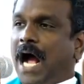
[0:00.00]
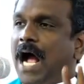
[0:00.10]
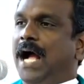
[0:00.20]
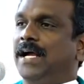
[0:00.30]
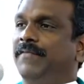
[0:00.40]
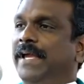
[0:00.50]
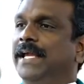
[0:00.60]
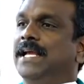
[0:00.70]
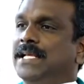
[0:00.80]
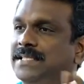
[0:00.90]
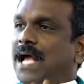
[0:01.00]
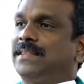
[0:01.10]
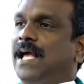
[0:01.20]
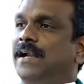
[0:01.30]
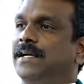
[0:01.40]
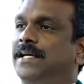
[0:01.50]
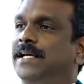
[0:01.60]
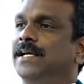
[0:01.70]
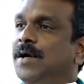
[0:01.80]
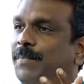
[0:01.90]
ஆகவே சாத்தானுக்கு
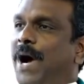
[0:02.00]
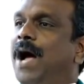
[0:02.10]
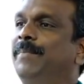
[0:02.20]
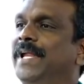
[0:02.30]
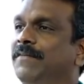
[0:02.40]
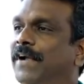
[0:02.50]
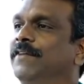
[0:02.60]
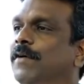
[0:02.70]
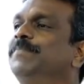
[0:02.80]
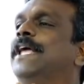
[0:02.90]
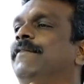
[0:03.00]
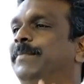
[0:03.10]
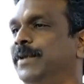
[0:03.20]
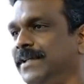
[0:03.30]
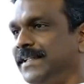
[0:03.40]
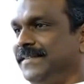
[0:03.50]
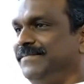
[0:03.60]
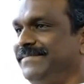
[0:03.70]
பாம்பின் வடிவம் தேவைப்படுகிறது